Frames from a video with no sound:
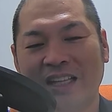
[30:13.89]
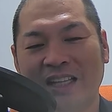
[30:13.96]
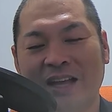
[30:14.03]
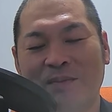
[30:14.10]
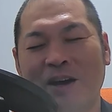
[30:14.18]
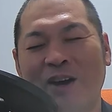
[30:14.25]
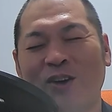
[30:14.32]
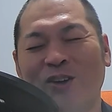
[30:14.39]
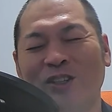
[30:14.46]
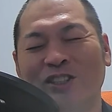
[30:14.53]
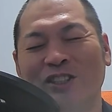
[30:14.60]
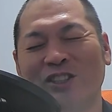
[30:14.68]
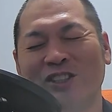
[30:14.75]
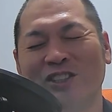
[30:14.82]
生放
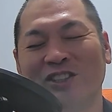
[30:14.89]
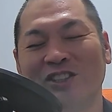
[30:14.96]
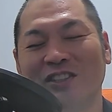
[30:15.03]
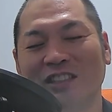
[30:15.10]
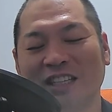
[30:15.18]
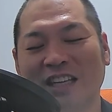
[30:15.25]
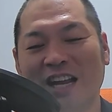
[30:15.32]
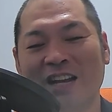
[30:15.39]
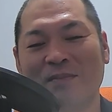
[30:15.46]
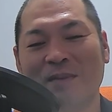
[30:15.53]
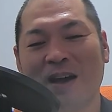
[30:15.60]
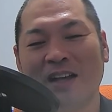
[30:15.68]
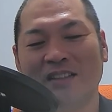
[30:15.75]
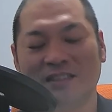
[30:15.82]
送するのに、やり
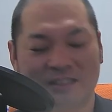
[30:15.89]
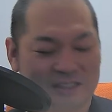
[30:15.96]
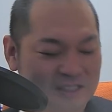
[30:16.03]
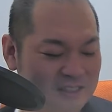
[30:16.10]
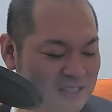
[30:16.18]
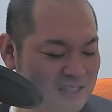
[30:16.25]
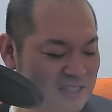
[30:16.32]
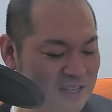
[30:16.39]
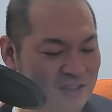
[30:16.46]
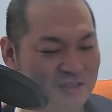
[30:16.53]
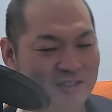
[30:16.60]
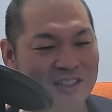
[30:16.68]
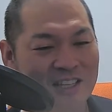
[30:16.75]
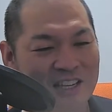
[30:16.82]
ますって全然
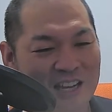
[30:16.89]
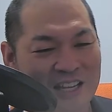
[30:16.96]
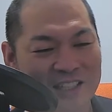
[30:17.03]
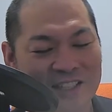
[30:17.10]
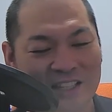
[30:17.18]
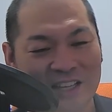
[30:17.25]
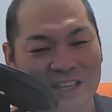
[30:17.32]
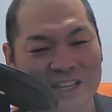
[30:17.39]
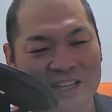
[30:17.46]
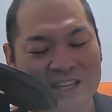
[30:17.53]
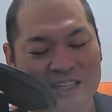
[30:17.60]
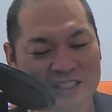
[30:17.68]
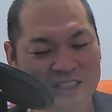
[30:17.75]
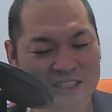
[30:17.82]
言ってないって、
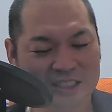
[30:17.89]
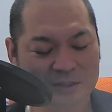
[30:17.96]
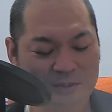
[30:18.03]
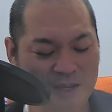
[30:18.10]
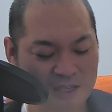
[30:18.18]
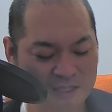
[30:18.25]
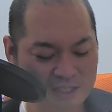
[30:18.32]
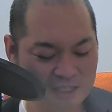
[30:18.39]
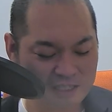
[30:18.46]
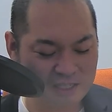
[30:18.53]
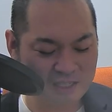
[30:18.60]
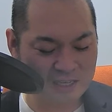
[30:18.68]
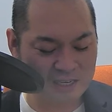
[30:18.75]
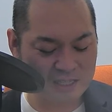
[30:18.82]
致命
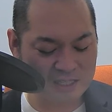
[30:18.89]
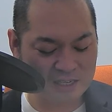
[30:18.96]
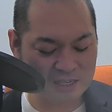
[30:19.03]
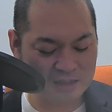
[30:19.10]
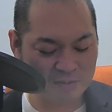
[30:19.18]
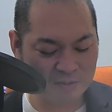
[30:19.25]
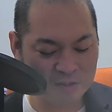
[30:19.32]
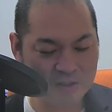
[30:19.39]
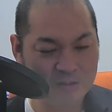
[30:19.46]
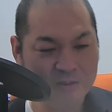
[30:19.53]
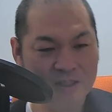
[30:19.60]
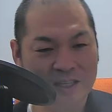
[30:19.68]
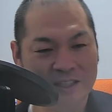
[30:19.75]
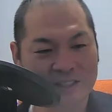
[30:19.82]
的以外何者で
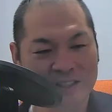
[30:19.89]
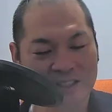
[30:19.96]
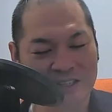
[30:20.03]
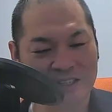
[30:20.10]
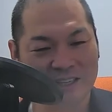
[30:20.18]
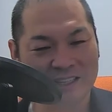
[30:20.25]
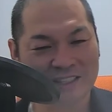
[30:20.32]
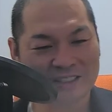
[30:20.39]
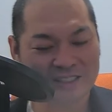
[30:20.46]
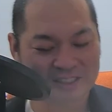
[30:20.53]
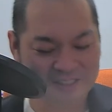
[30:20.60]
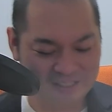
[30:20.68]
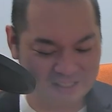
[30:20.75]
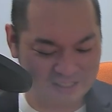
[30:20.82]
もなかったな。
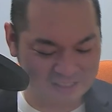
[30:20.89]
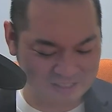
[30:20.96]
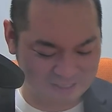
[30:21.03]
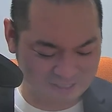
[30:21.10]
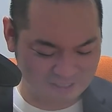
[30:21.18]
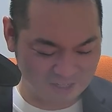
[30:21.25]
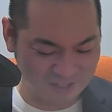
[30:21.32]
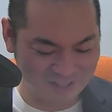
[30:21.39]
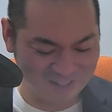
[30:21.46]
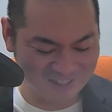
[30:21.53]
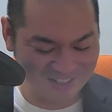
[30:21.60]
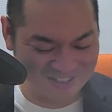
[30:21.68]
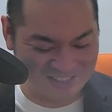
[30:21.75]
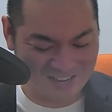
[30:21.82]
そ
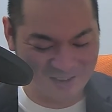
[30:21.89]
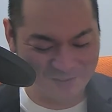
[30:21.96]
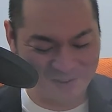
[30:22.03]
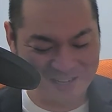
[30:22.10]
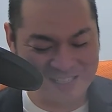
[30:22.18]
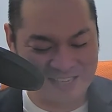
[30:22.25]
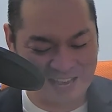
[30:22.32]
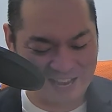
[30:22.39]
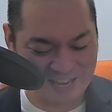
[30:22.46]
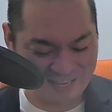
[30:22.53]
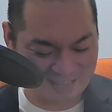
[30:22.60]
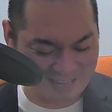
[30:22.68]
うか、まあいいや。